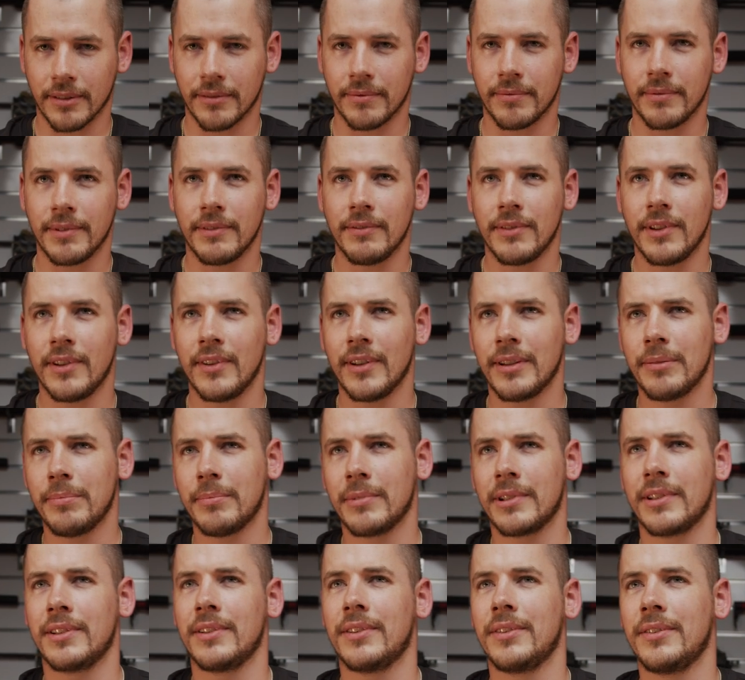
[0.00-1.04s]
äh, wie sagt
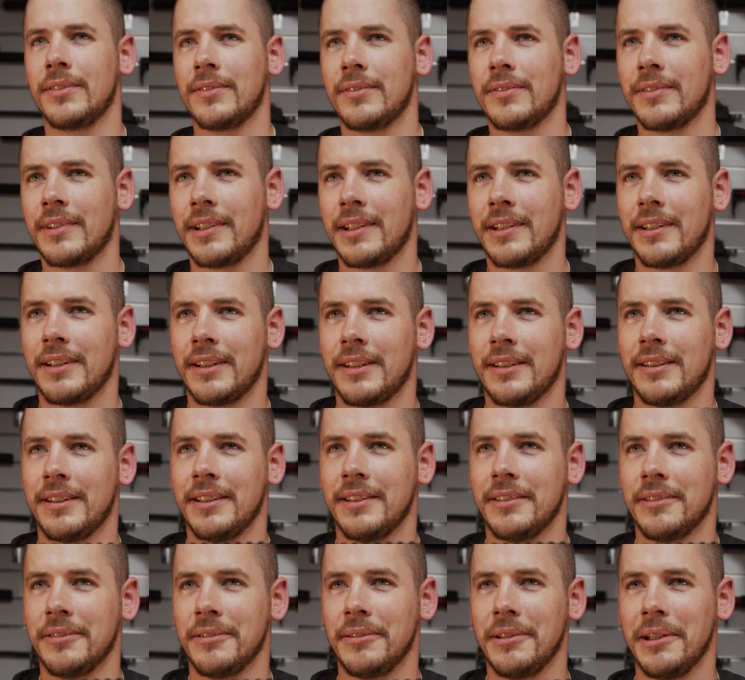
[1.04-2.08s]
man das?
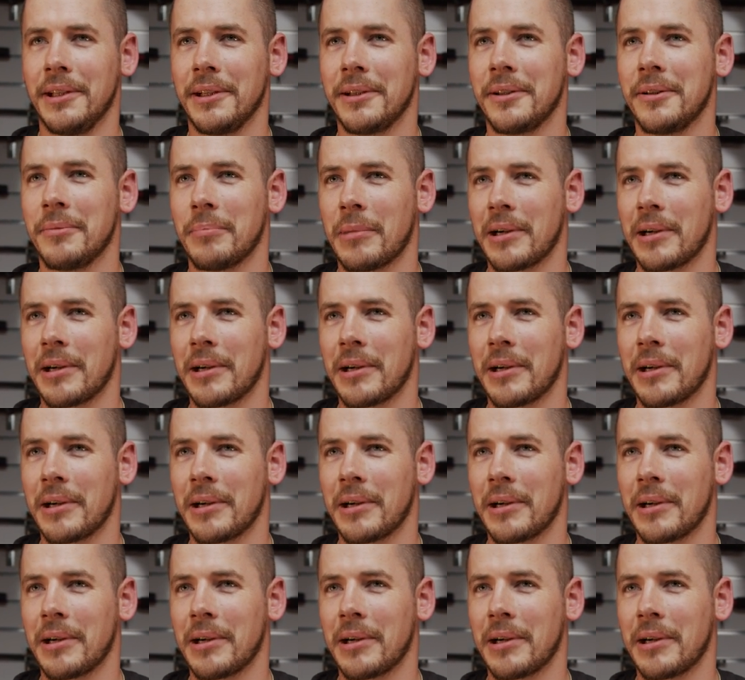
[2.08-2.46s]
Eine leere